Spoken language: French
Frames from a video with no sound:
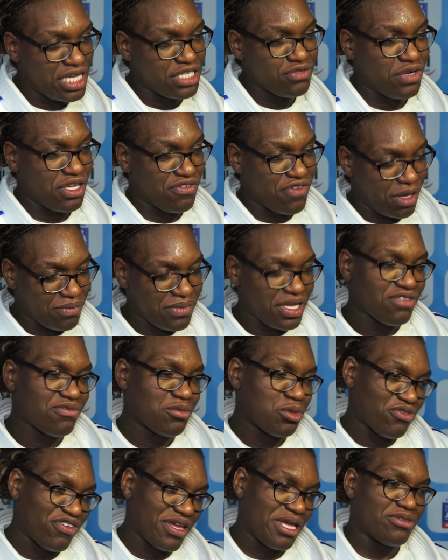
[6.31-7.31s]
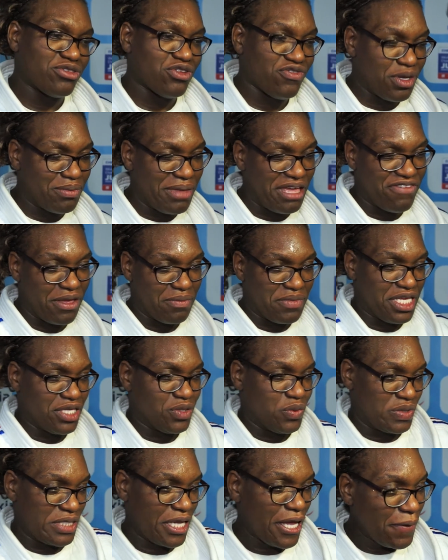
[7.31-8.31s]
Je voulais faire bien devant ma famille et
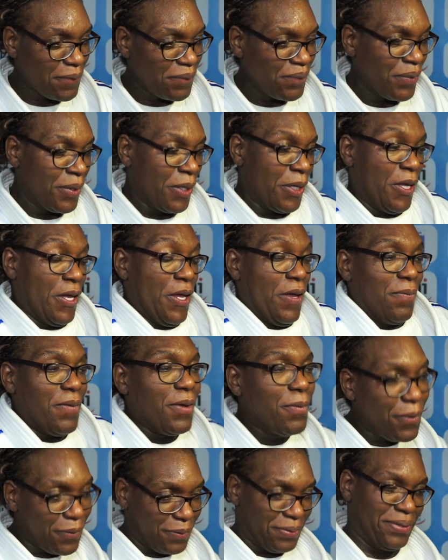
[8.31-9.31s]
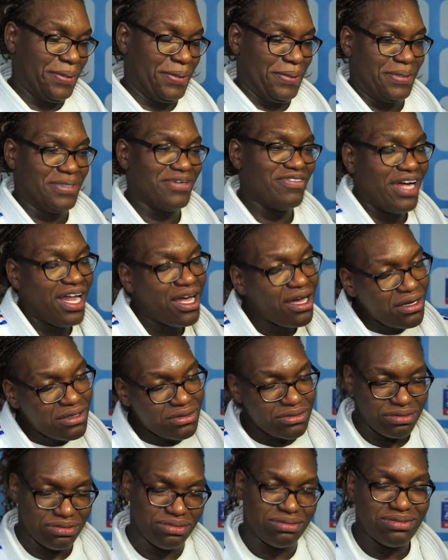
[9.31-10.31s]
tout ça. Mais bon, voilà. Moi,
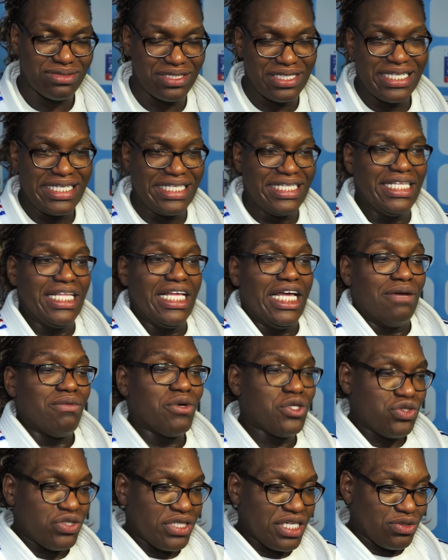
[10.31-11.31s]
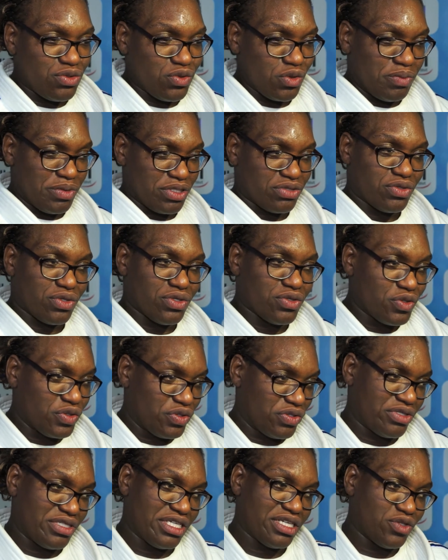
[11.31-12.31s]
hein. je suis déçue parce que
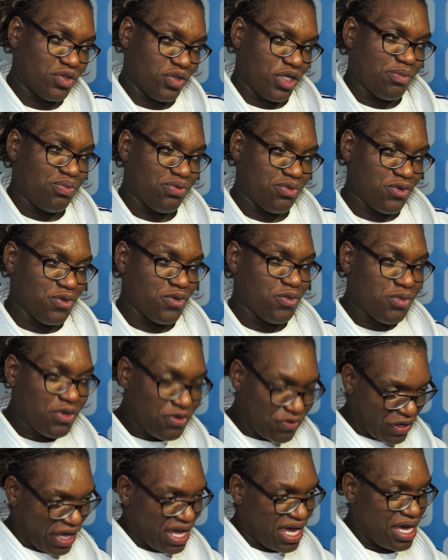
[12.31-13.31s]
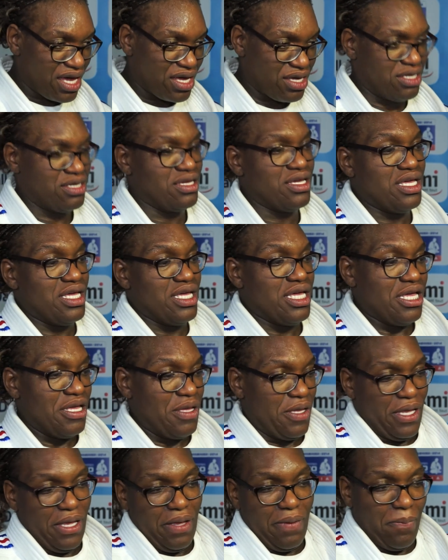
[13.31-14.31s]
je sais que j'aurais pu mieux faire.
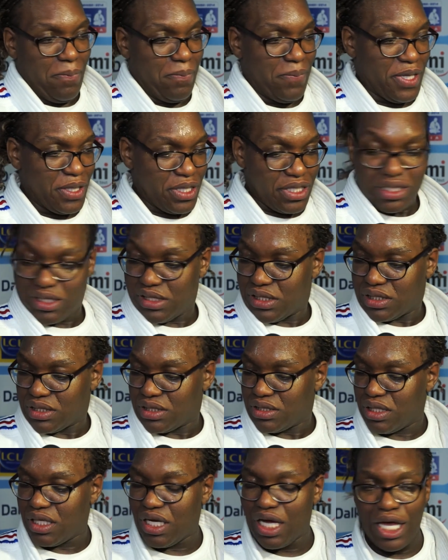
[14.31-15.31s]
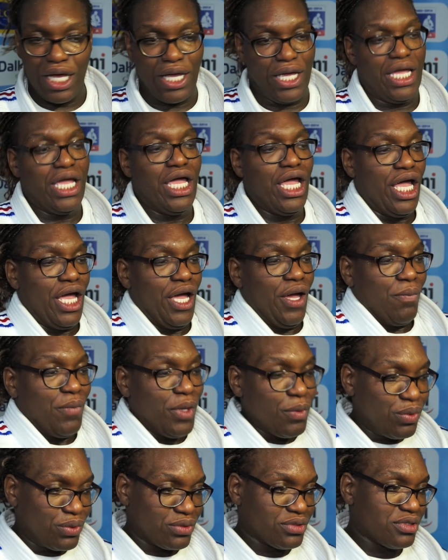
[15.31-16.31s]
Mais, euh, mais
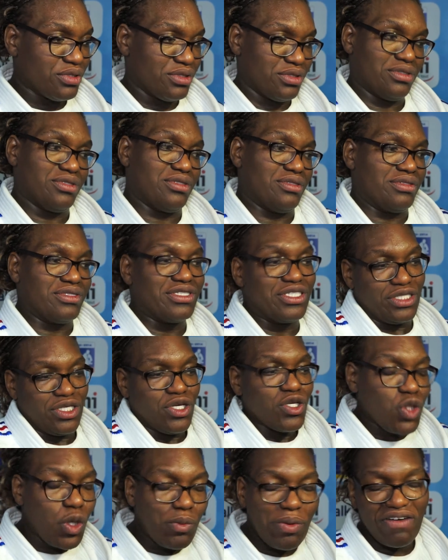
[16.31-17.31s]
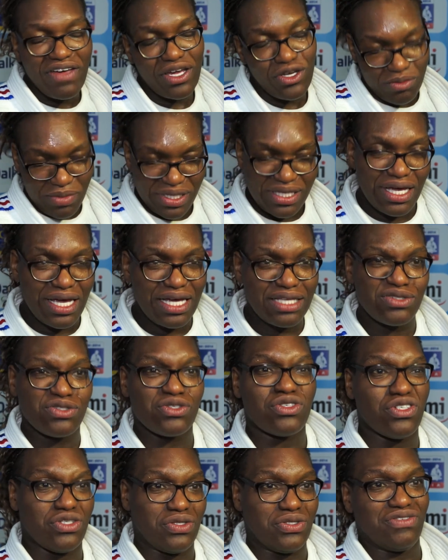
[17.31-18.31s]
bon, euh, je repars avec une médaille,
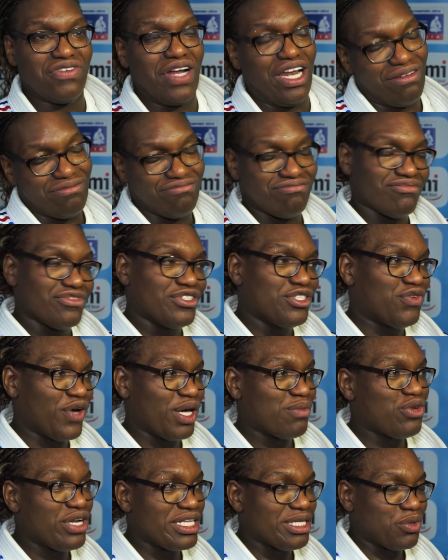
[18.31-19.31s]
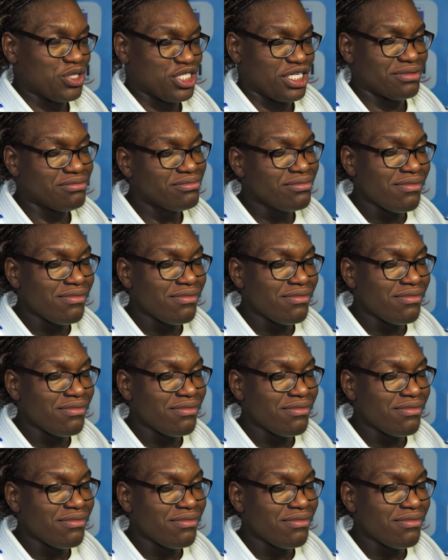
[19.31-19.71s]
donc euh, voilà. Je ferai mieux l'année prochaine.